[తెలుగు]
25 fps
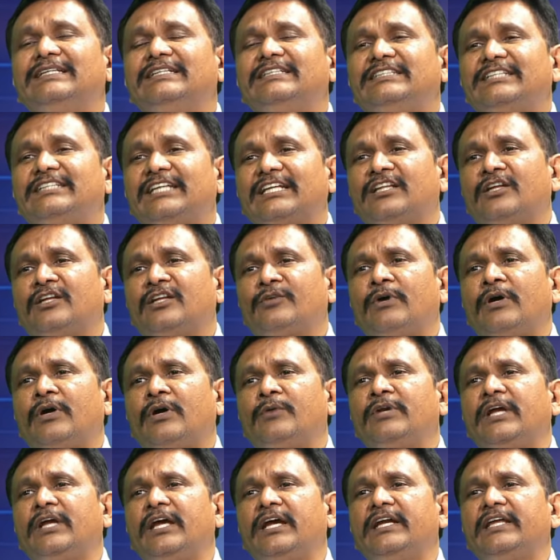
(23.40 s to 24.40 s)

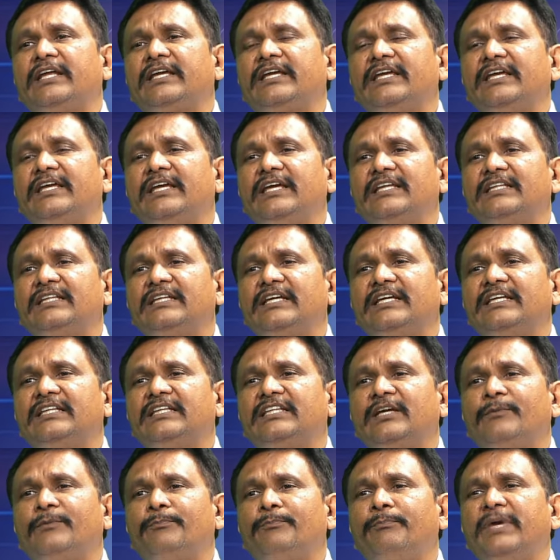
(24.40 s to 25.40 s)
చంద్రబాబు నాయుడుకి
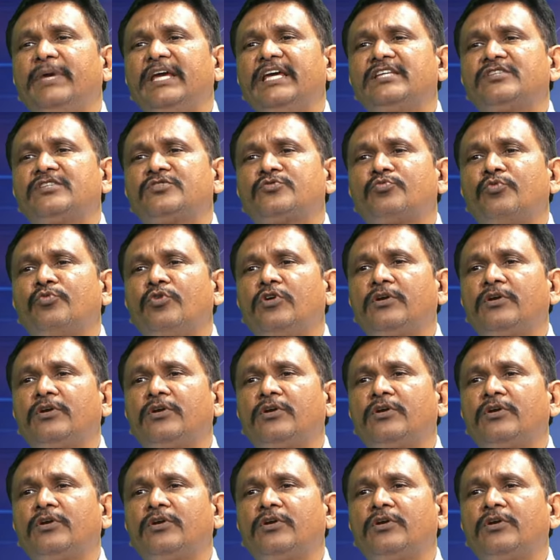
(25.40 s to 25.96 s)
ఏదైతే బేస్